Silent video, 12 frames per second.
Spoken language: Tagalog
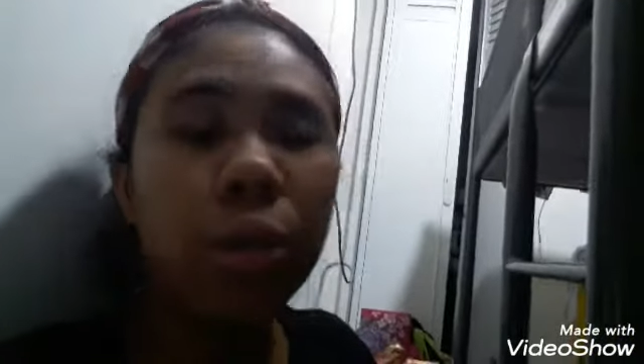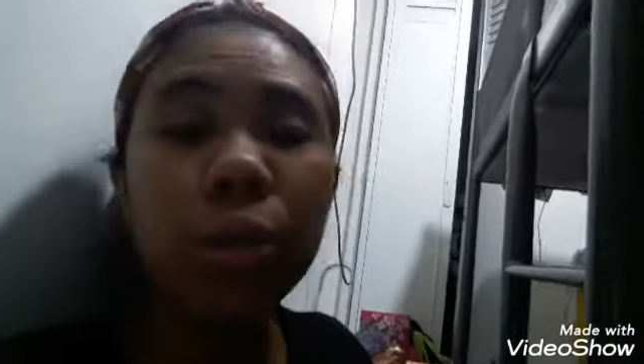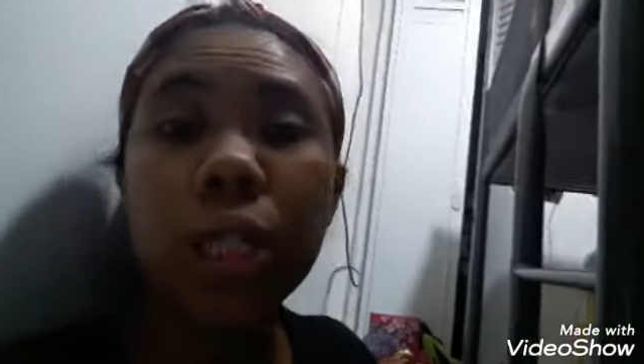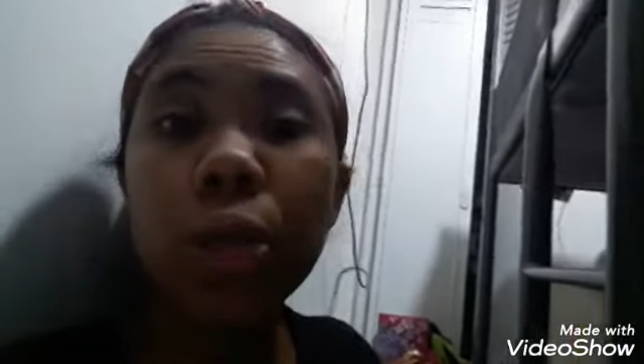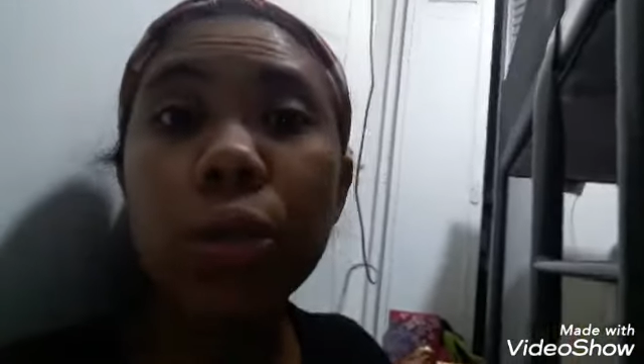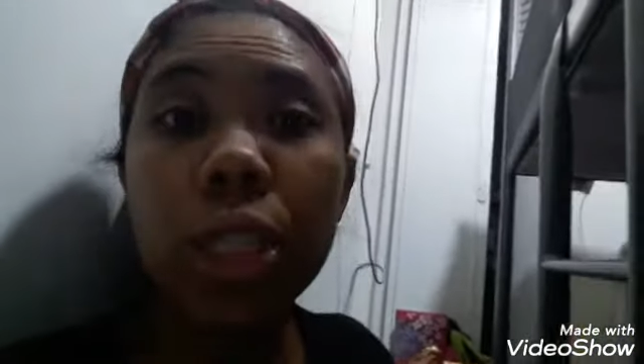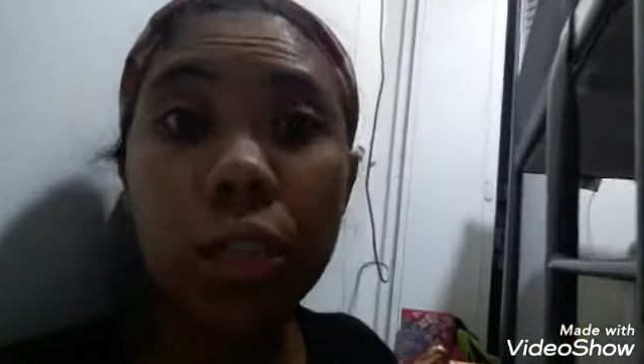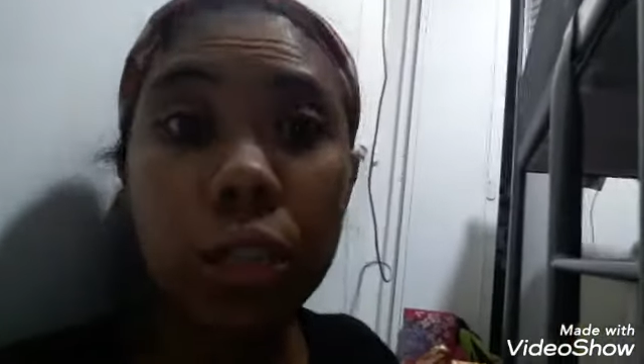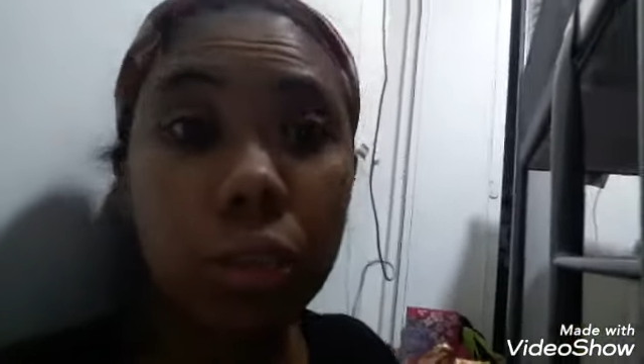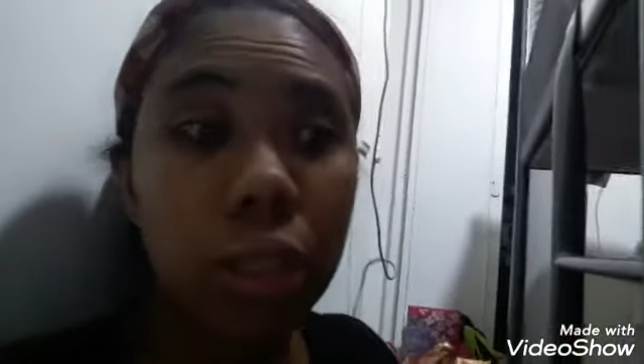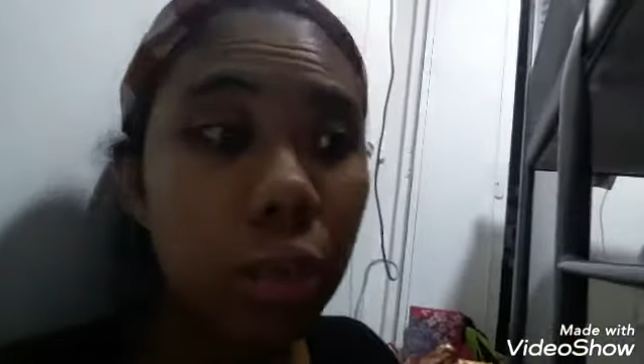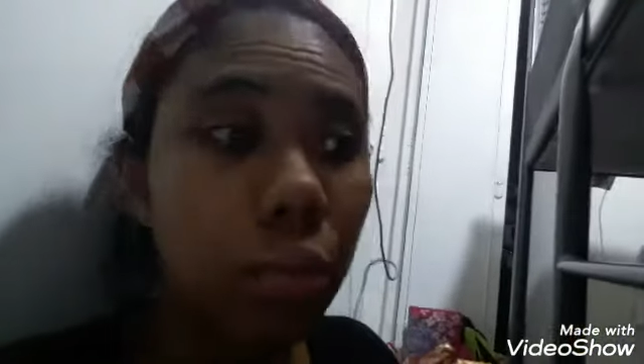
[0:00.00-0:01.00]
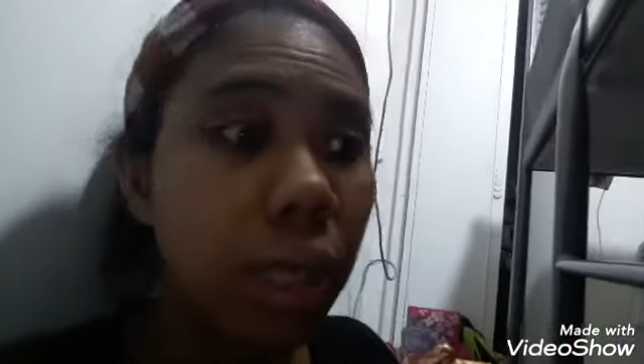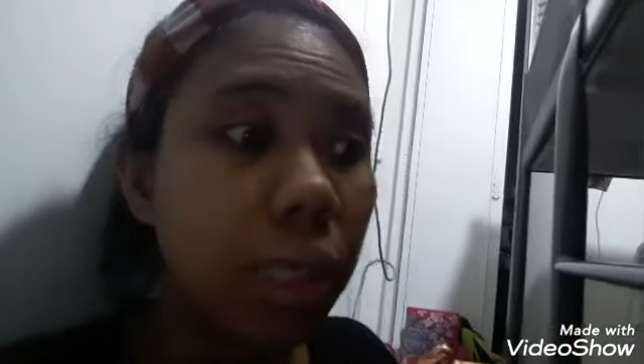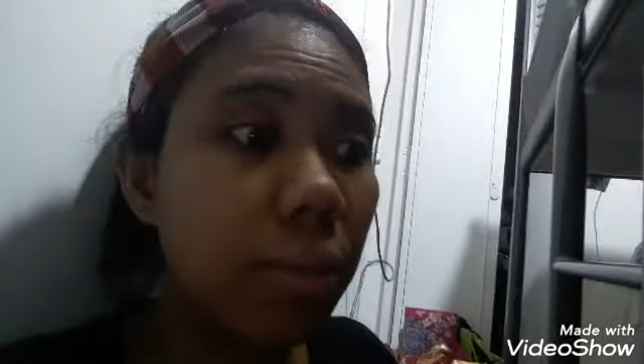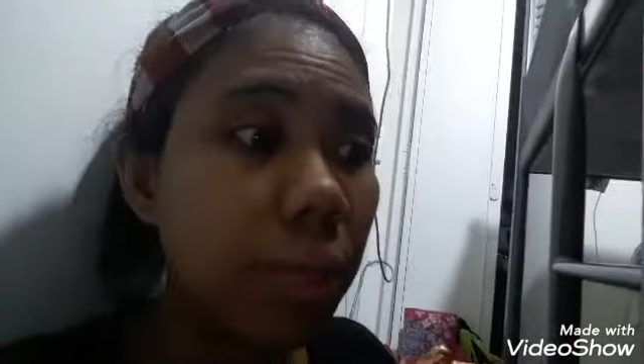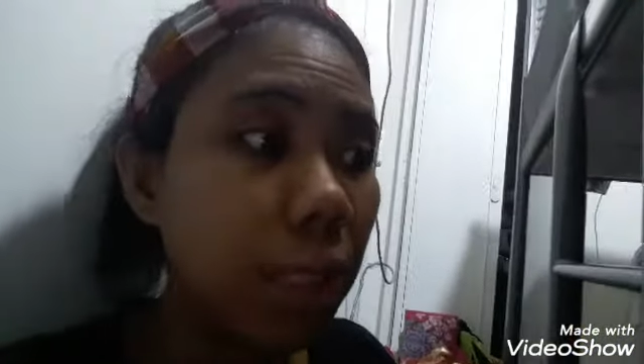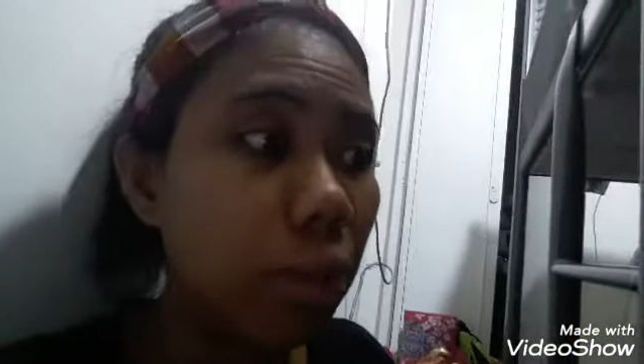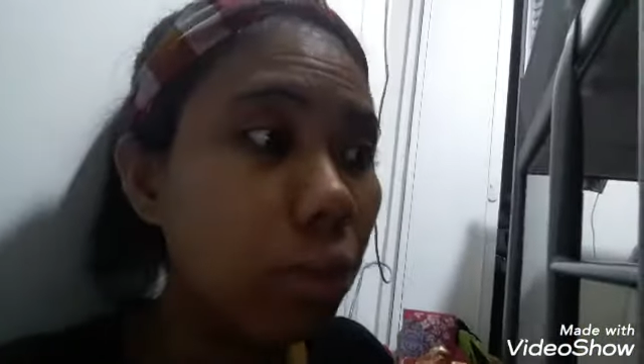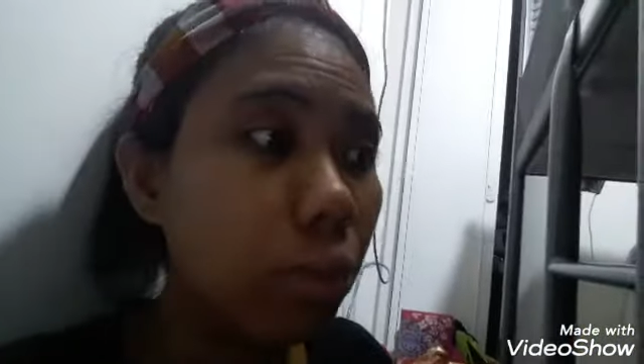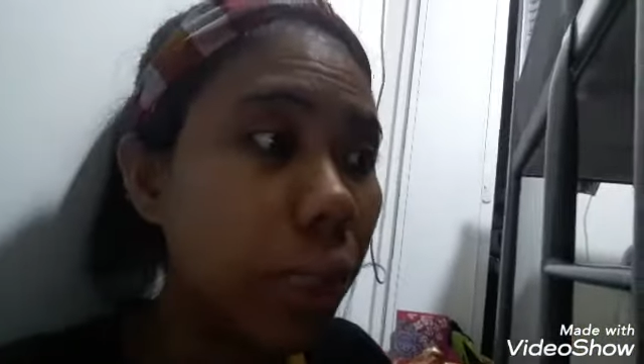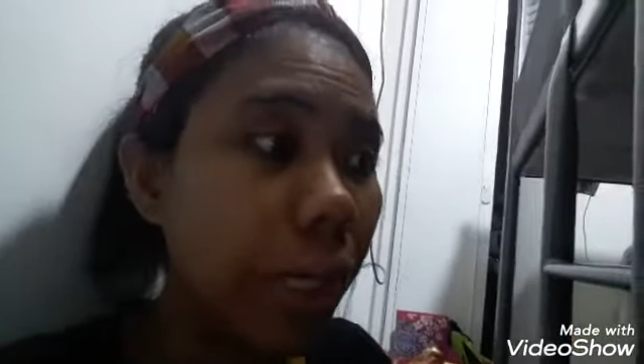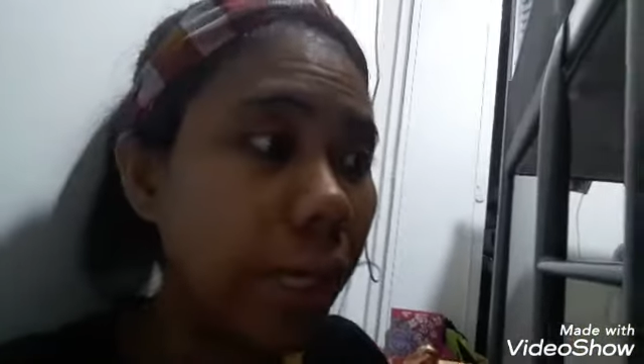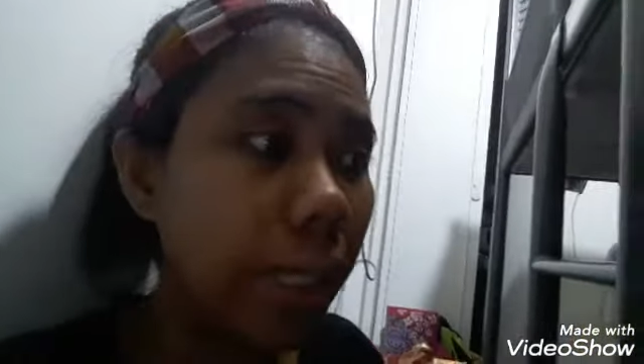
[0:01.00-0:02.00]
unti-untiin ko na yung mga damit ni
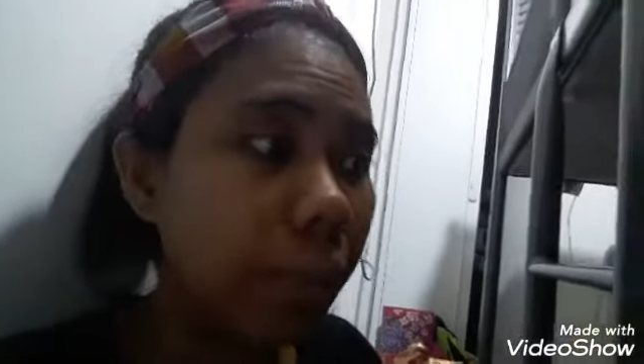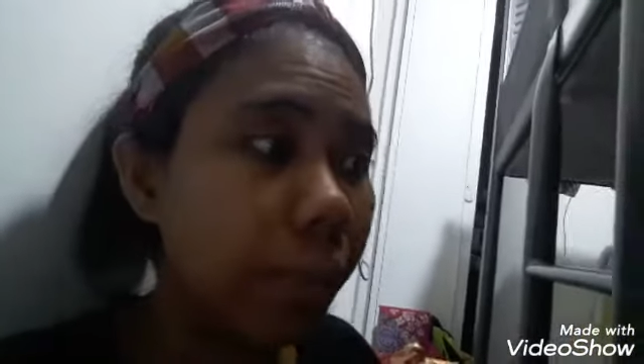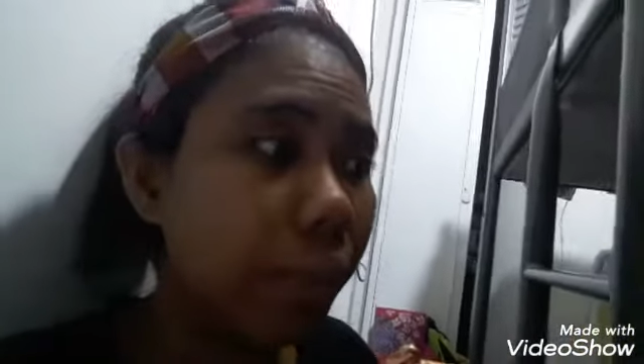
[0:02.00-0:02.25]
Duday